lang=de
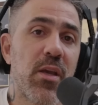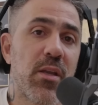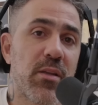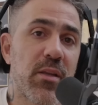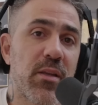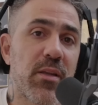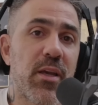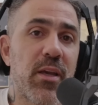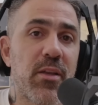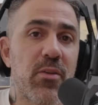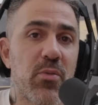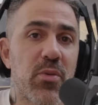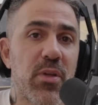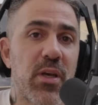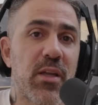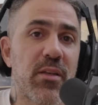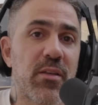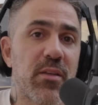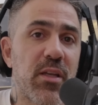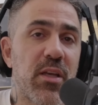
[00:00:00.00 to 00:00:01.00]
Den einen
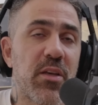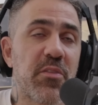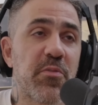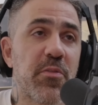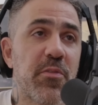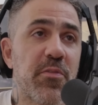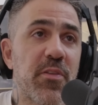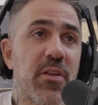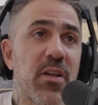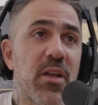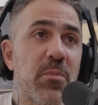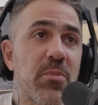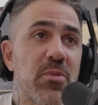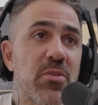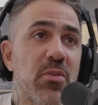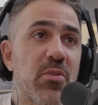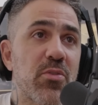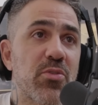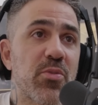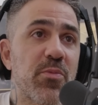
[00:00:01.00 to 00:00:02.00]
oder anderen Haftbefehl habe
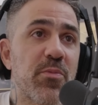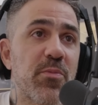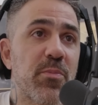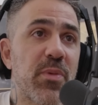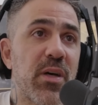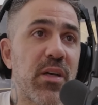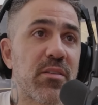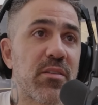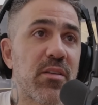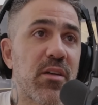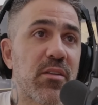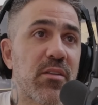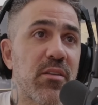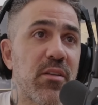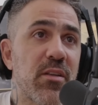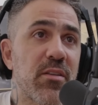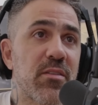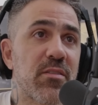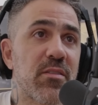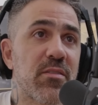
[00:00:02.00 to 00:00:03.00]
ich auch schon beantragt in
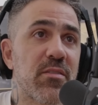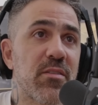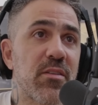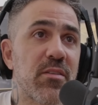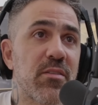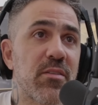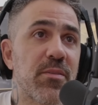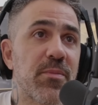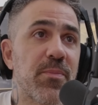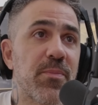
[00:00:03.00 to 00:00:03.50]
letzter Zeit, ja